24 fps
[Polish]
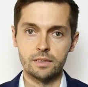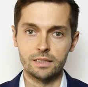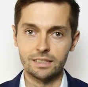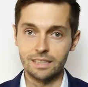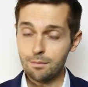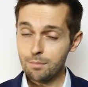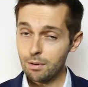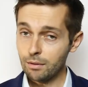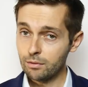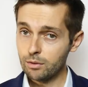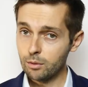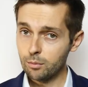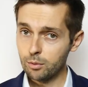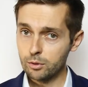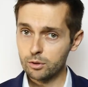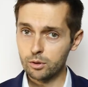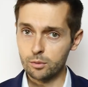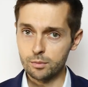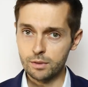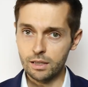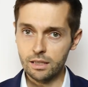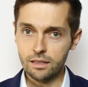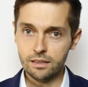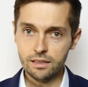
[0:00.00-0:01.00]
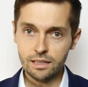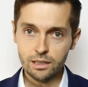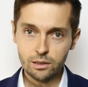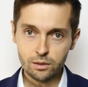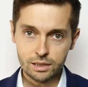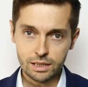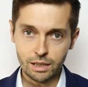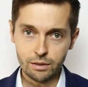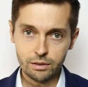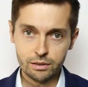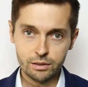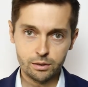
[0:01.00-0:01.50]
Najprawdopodobniej nie
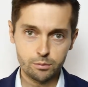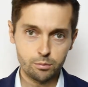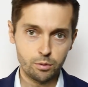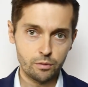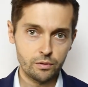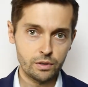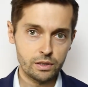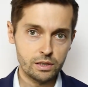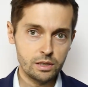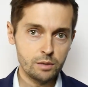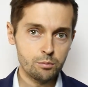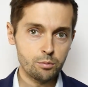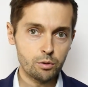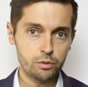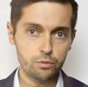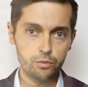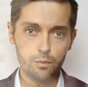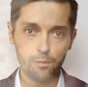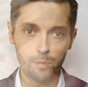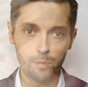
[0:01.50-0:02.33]
dostałeś odpowiedzi, bo Twój